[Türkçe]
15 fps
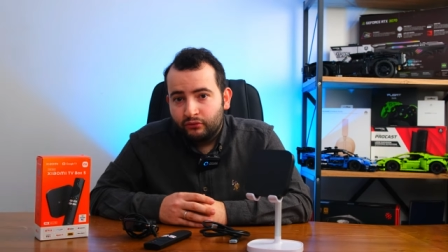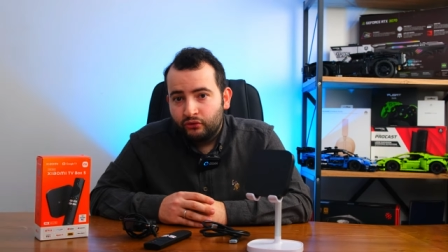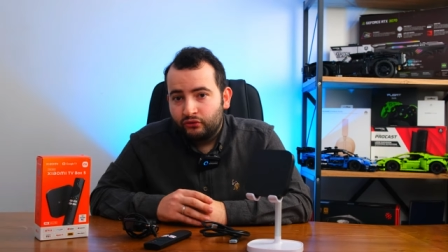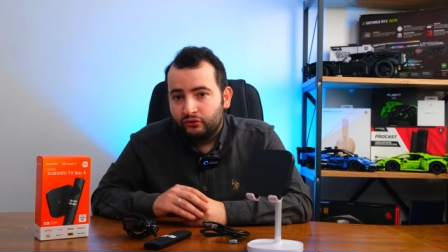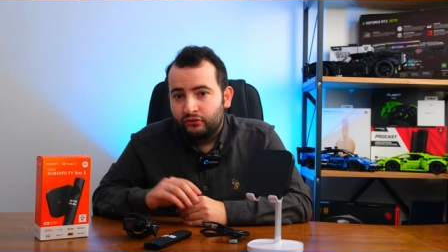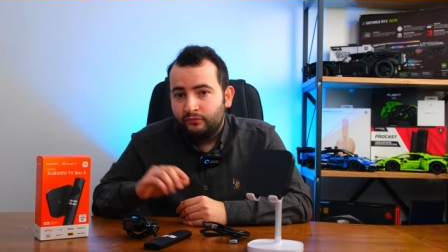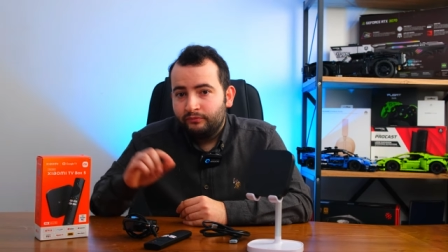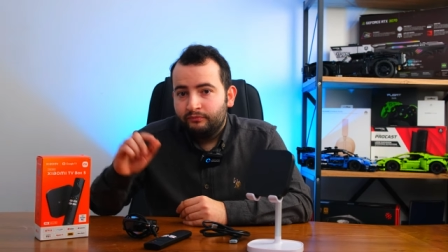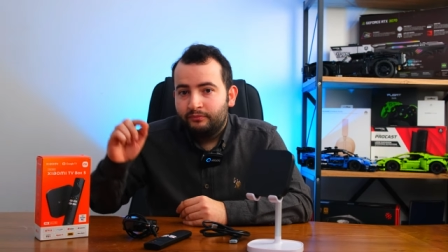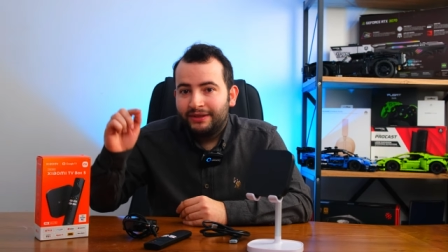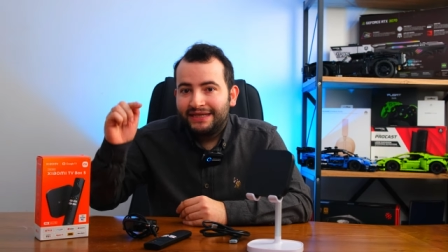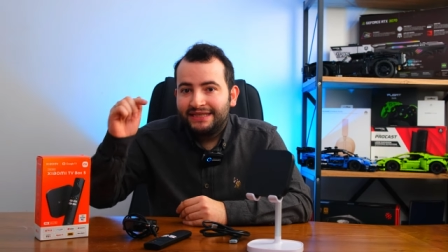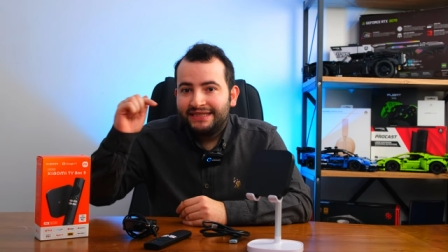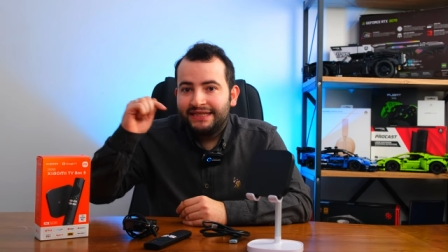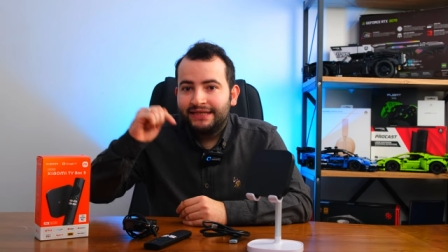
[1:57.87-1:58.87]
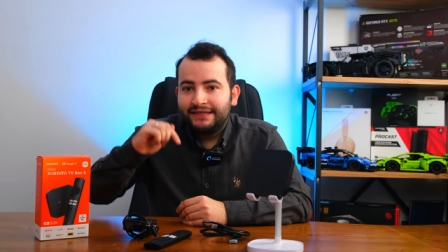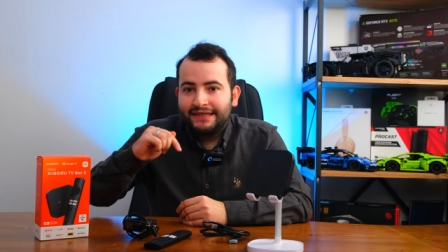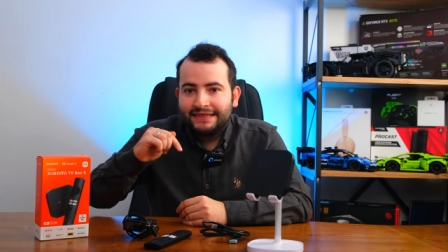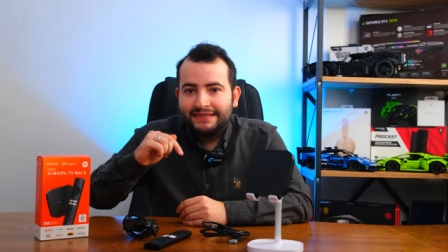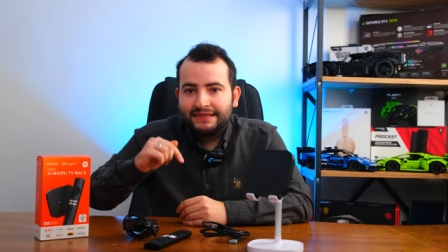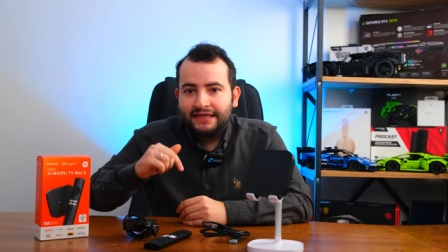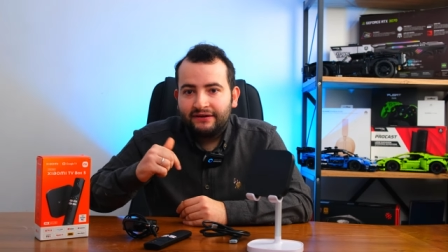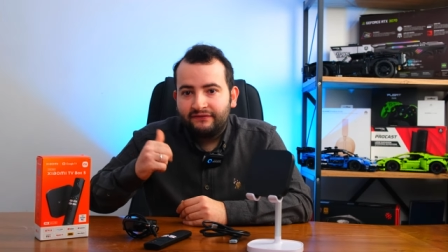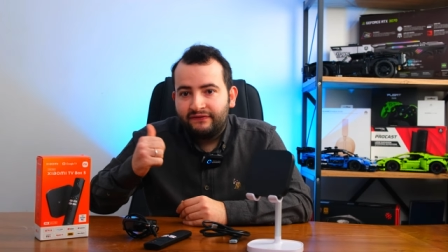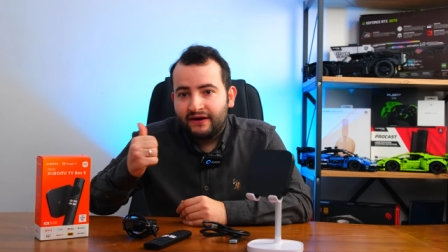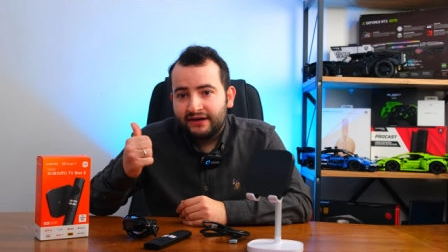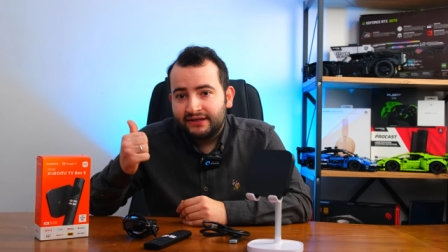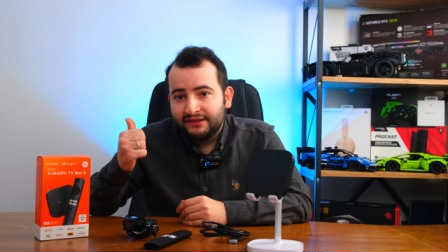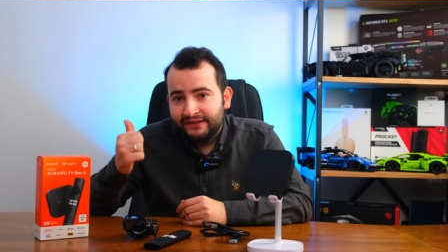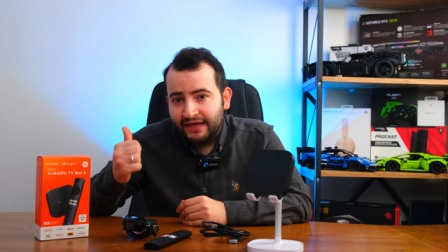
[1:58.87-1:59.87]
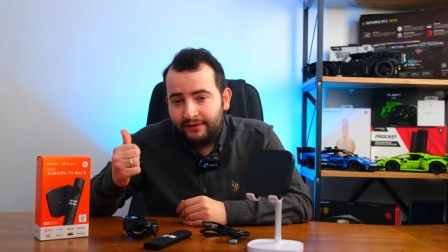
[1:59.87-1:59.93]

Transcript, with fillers: bu ürünün birinci nesilden farkı